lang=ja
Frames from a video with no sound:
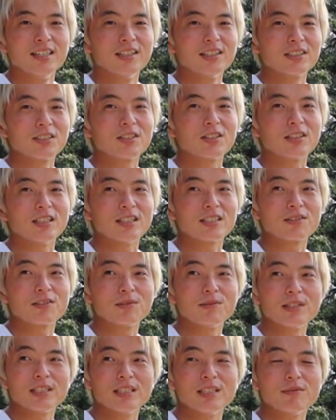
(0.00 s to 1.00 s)
まあ、ちょっとね、
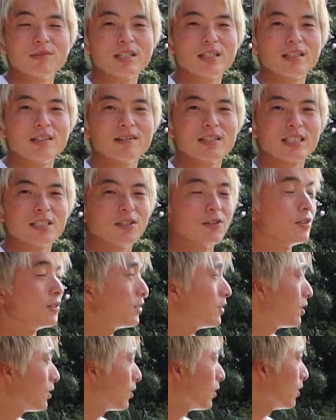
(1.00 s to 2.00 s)
それまでに間に合わせるよ
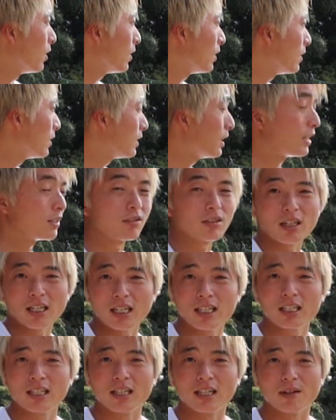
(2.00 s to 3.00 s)
うに今日、なんと
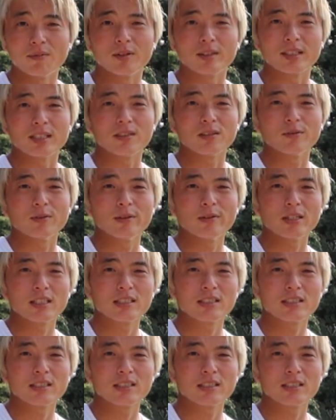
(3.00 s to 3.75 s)
か頑張りたいと思いま